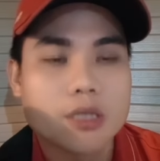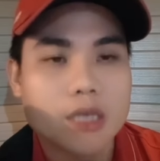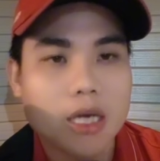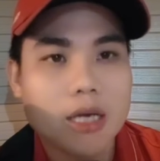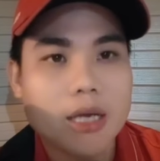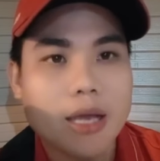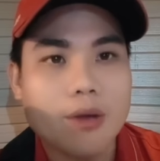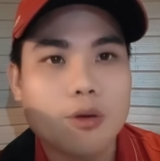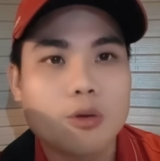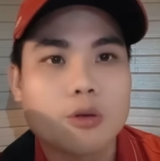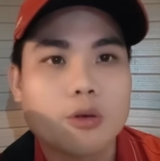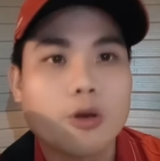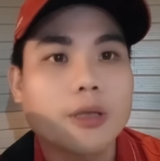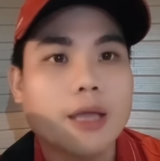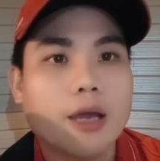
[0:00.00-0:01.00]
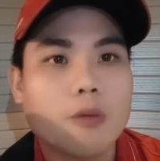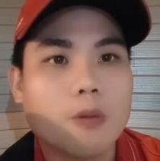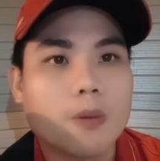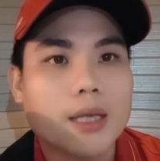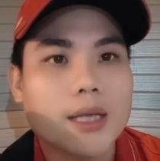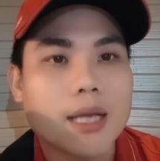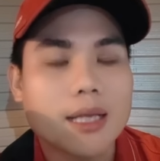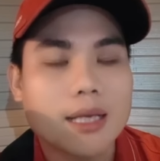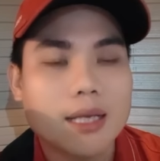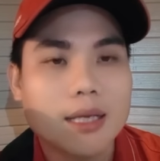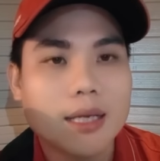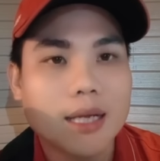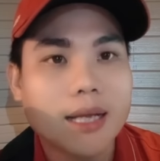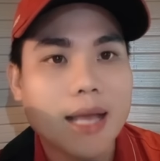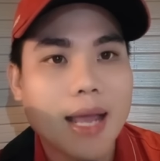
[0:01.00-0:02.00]
chở kèo nói theo một cái cách
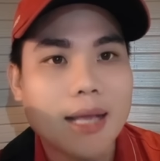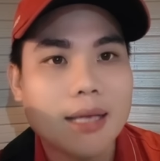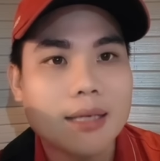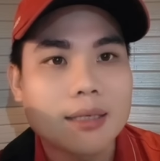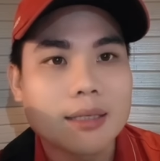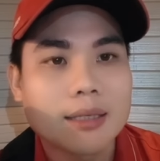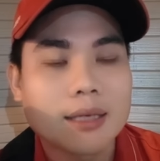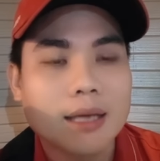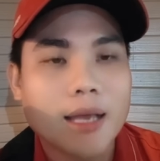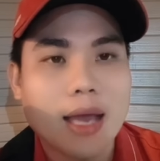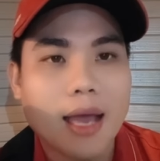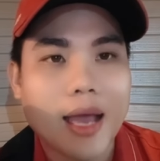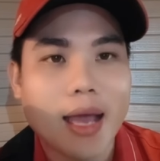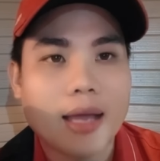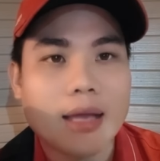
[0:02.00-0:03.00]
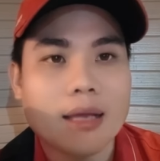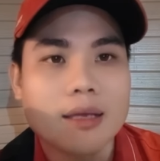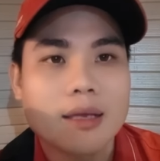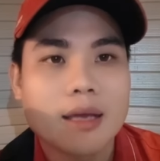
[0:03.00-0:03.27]
cách khác à,